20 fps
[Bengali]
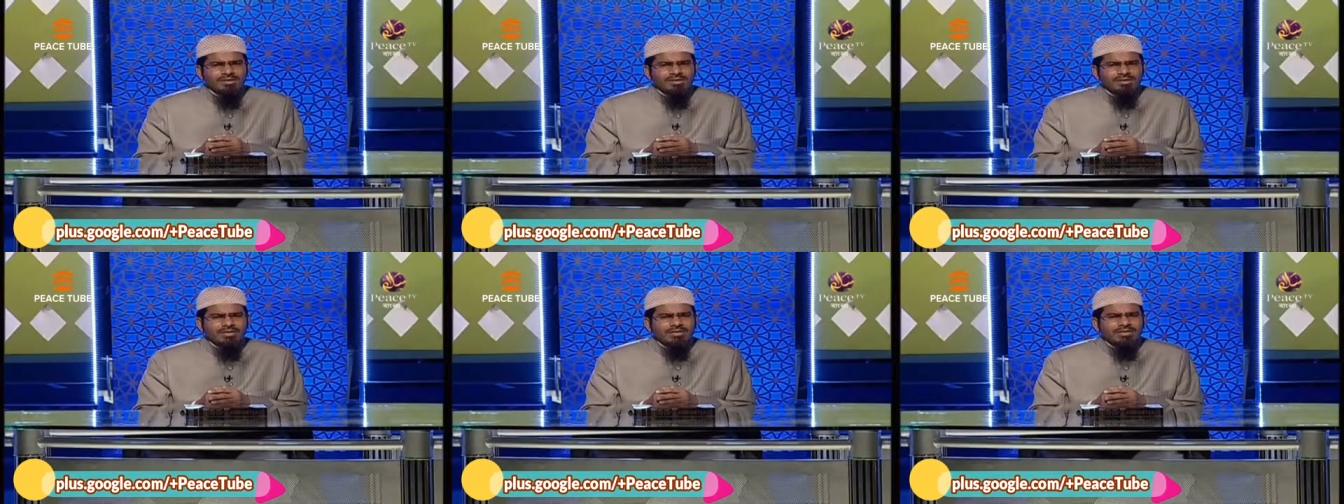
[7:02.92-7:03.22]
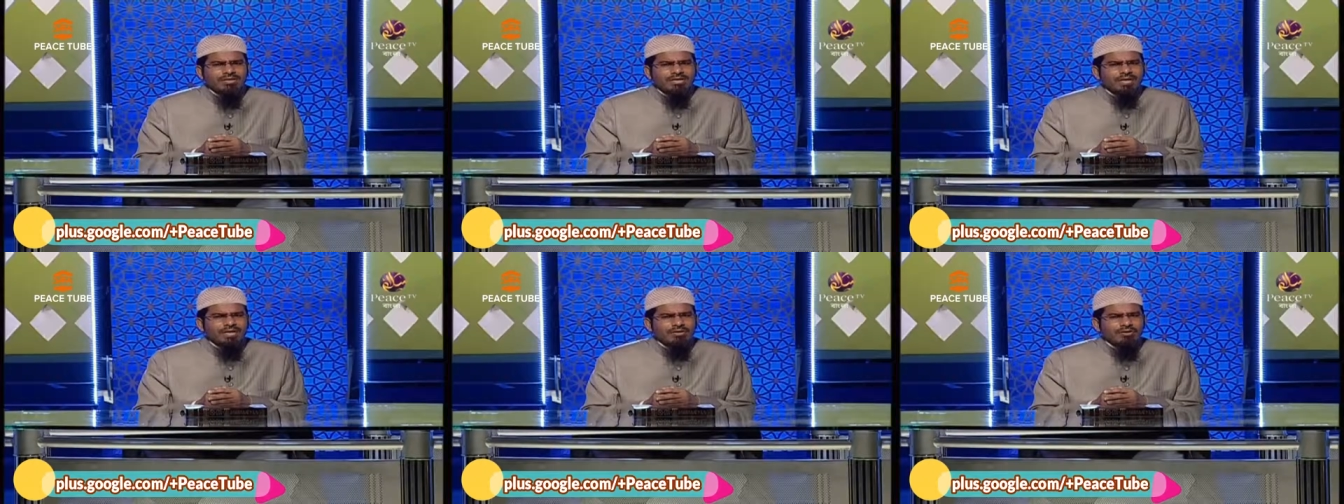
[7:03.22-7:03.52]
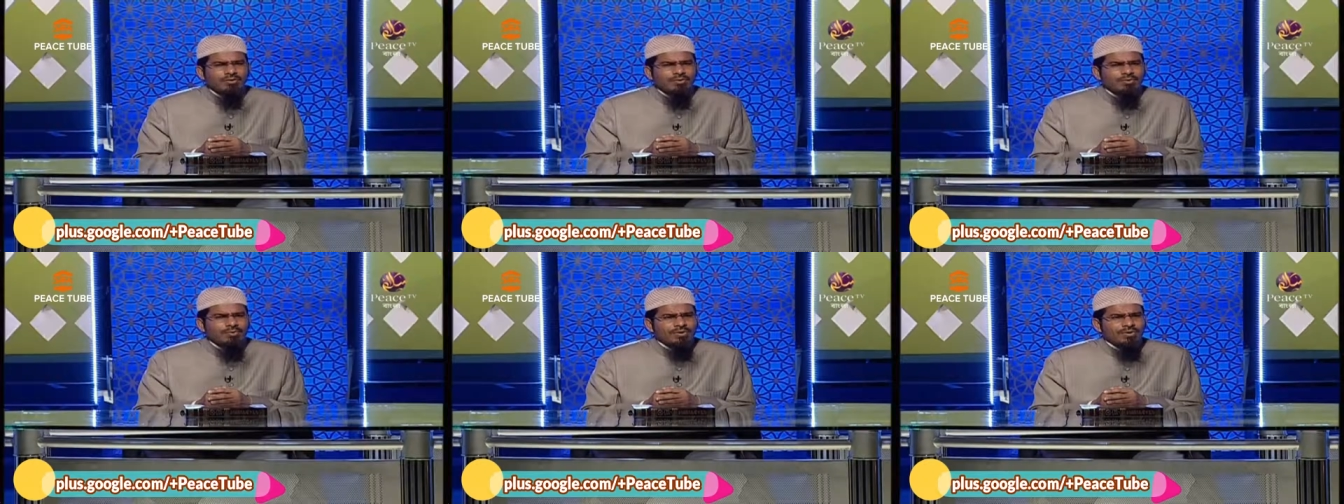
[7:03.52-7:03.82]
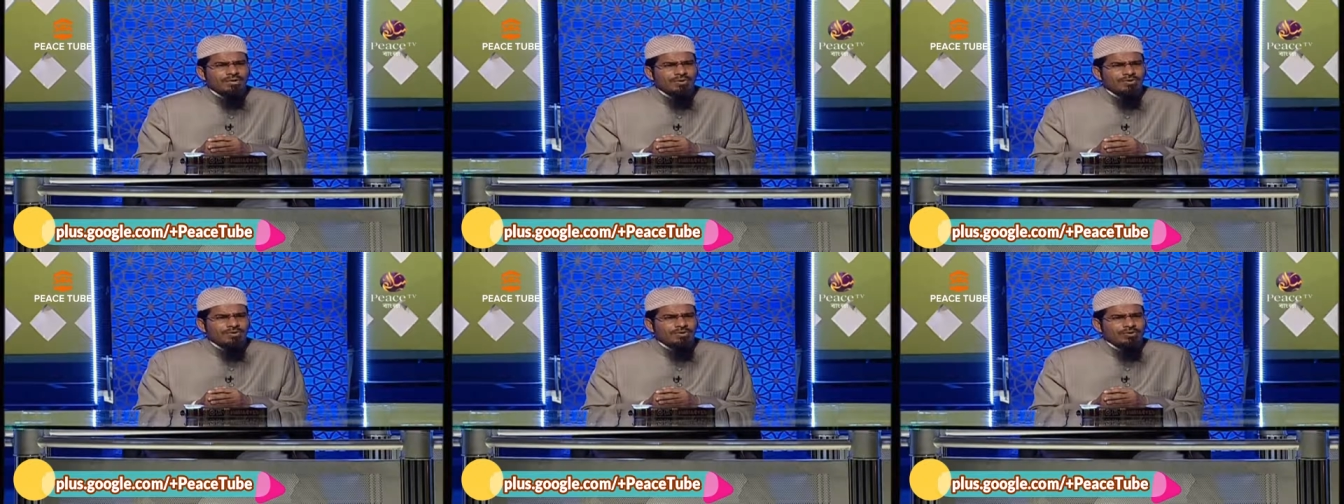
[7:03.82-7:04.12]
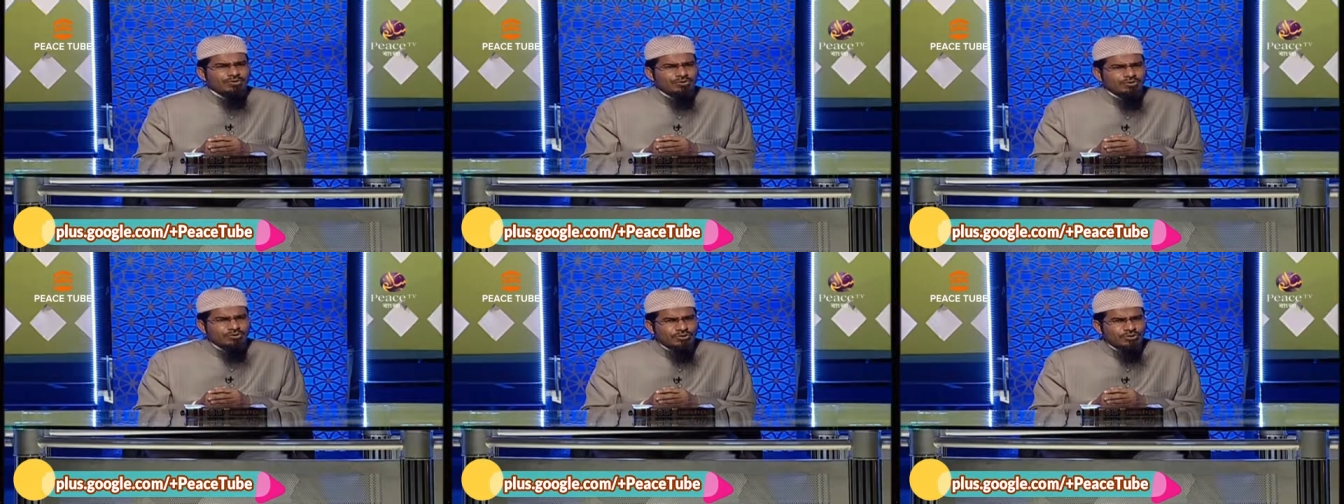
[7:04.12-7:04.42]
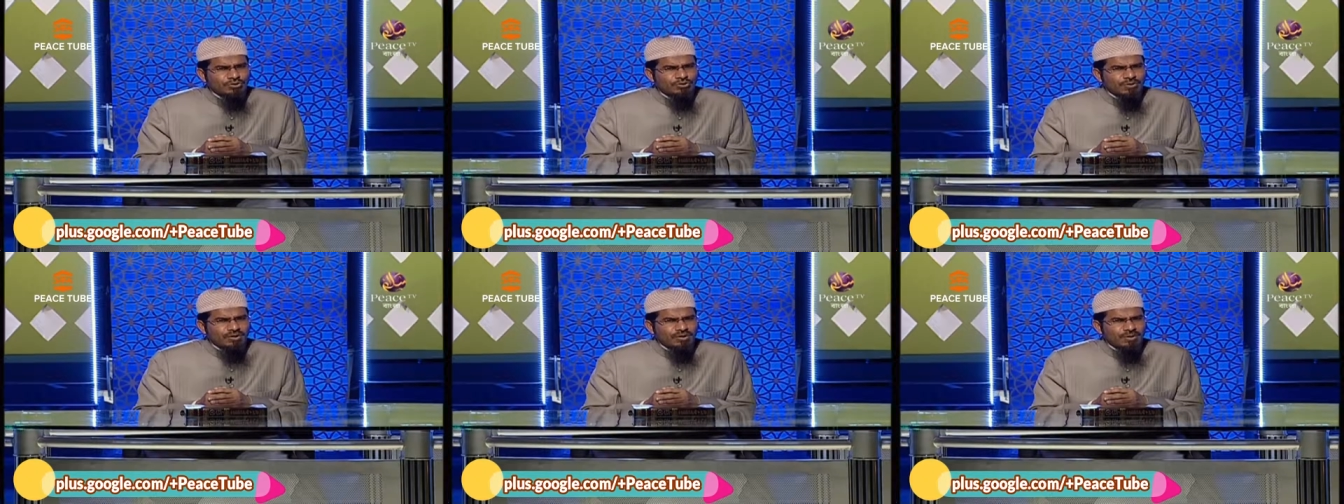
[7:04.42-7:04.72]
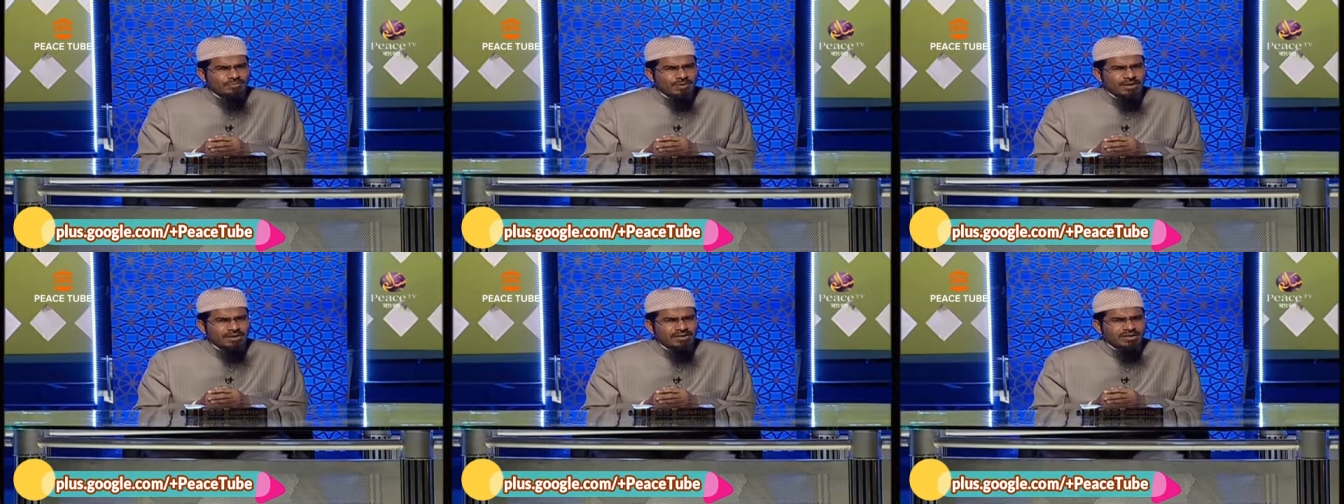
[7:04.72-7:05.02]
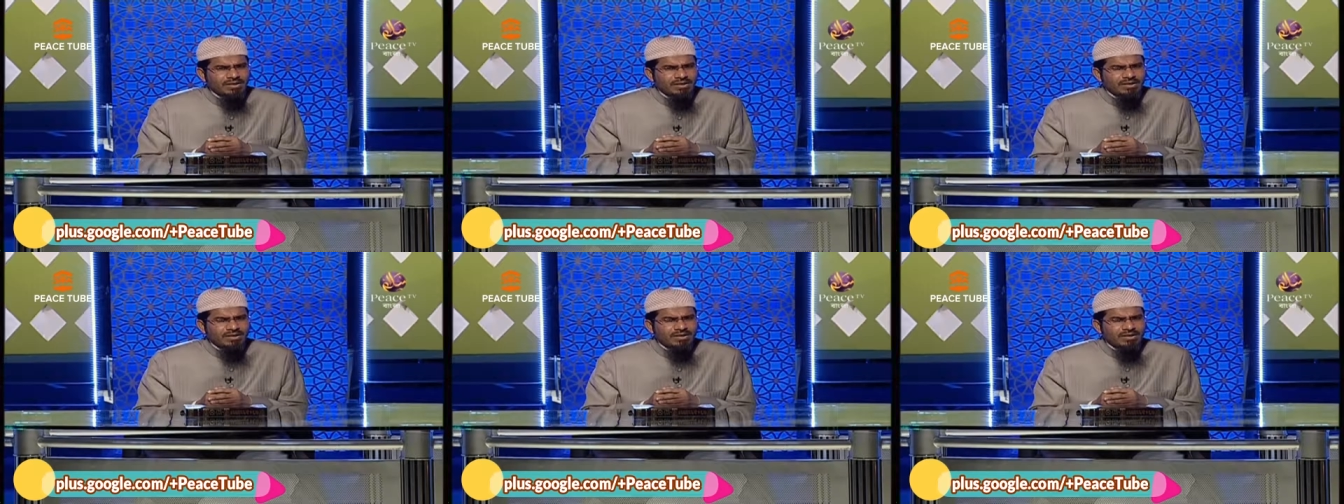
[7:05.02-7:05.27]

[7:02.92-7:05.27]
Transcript: কে কার কবরকে কত সুন্দর করতে পারি